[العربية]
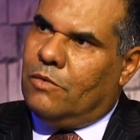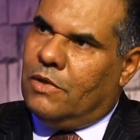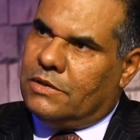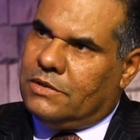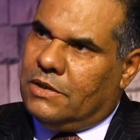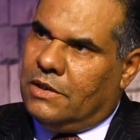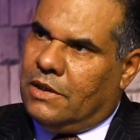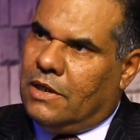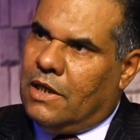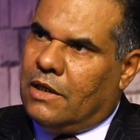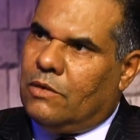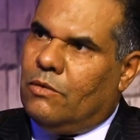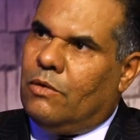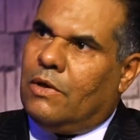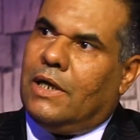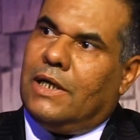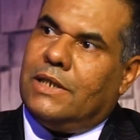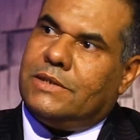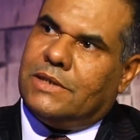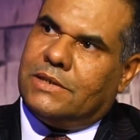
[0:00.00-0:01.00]
المواطن العراقي
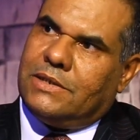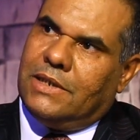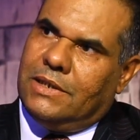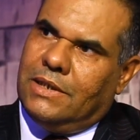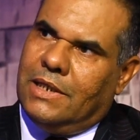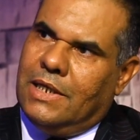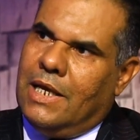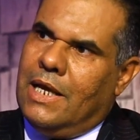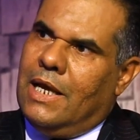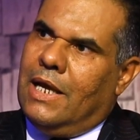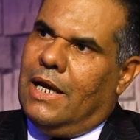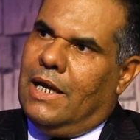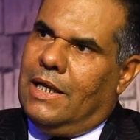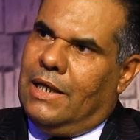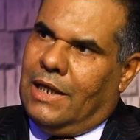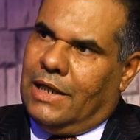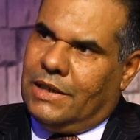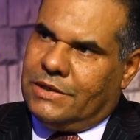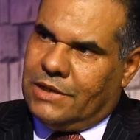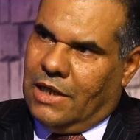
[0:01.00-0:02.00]
وخاصه
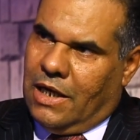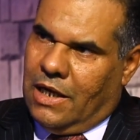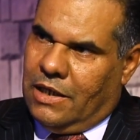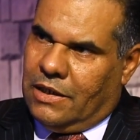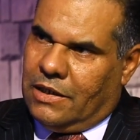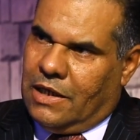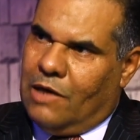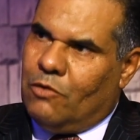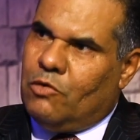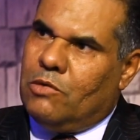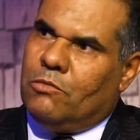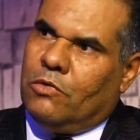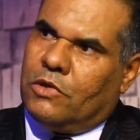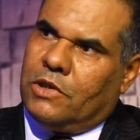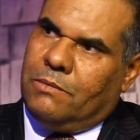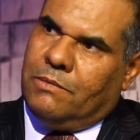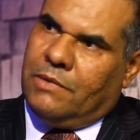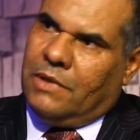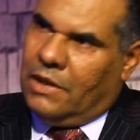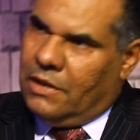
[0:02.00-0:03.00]
العشائر او
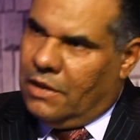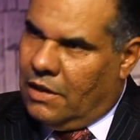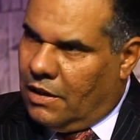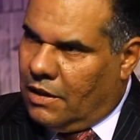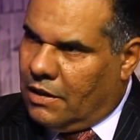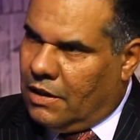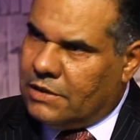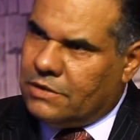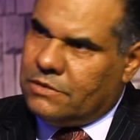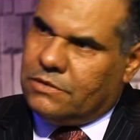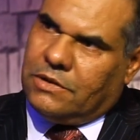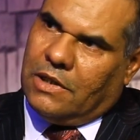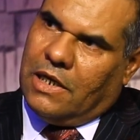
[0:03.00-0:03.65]
المقيمين على خط